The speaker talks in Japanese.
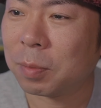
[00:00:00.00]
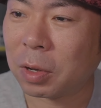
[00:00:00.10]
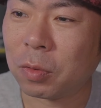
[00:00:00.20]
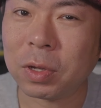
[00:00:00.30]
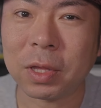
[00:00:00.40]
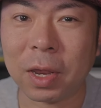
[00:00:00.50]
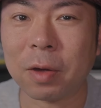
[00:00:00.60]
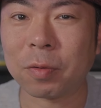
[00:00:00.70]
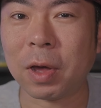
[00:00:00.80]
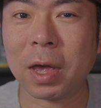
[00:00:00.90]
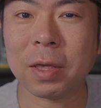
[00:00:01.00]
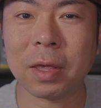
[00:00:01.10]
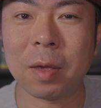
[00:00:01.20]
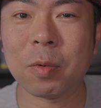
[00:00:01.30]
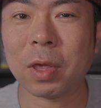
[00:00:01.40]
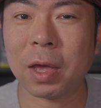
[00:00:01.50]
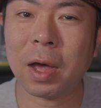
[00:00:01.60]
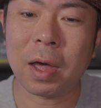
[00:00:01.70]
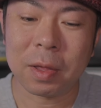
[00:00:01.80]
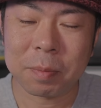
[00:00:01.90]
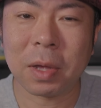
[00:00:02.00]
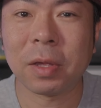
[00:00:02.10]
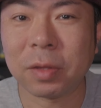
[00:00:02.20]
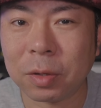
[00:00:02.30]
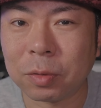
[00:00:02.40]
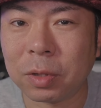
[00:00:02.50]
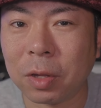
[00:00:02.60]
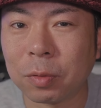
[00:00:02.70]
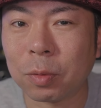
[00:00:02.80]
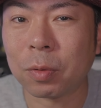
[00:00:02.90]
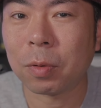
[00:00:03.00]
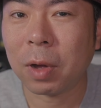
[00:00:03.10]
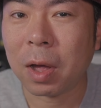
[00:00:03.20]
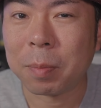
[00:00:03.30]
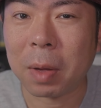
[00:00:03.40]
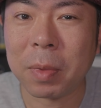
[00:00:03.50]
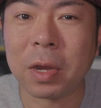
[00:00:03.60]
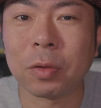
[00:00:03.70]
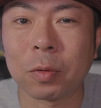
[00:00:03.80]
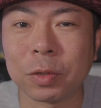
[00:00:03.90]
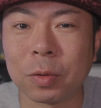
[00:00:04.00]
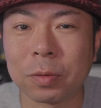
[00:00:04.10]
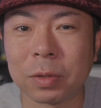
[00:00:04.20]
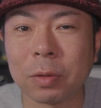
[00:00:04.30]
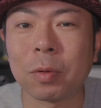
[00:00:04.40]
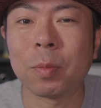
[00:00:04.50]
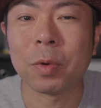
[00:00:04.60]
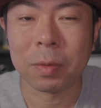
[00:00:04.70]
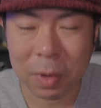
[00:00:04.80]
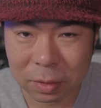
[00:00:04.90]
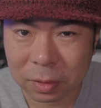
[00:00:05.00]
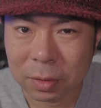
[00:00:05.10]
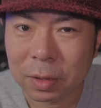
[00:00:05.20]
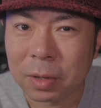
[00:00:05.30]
まあ、こういったねこの背景ボケが、まあ、出せるっていうところが、まあ、メリットの一つだと思います。